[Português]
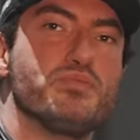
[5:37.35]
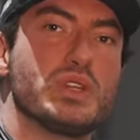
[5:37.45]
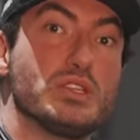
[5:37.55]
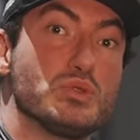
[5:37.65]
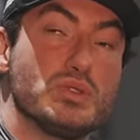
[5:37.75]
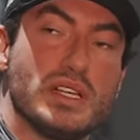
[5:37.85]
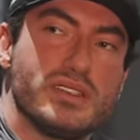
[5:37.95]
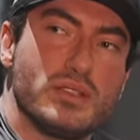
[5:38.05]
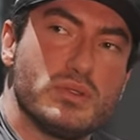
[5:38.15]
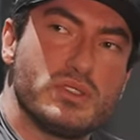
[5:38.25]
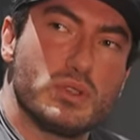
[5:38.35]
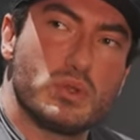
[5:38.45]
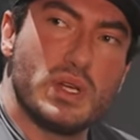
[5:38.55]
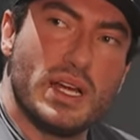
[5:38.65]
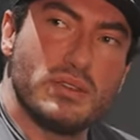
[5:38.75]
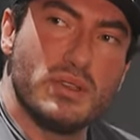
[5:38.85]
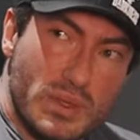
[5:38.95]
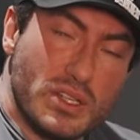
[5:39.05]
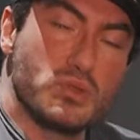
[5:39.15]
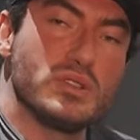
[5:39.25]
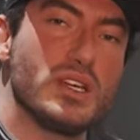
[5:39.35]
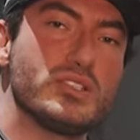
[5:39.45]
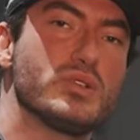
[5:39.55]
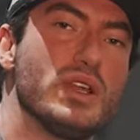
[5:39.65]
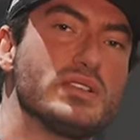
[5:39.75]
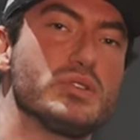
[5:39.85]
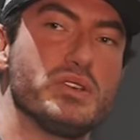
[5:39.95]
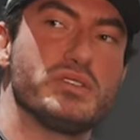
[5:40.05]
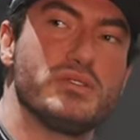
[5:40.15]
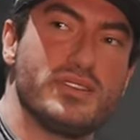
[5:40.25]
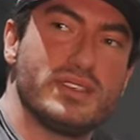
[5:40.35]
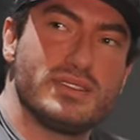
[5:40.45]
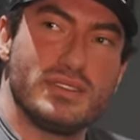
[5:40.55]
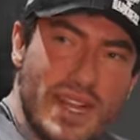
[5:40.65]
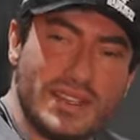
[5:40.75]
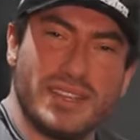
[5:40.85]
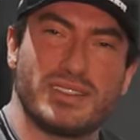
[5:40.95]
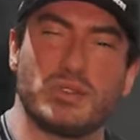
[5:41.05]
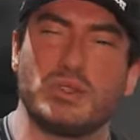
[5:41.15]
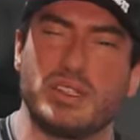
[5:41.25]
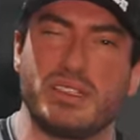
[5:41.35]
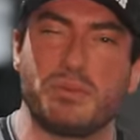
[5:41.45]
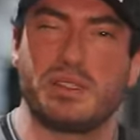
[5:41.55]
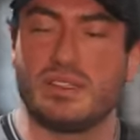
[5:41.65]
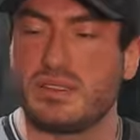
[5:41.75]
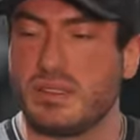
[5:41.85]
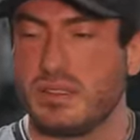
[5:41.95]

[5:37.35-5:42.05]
Porque tudo está sendo estruturado nas suas articulações em vez da tensão do tríceps em si.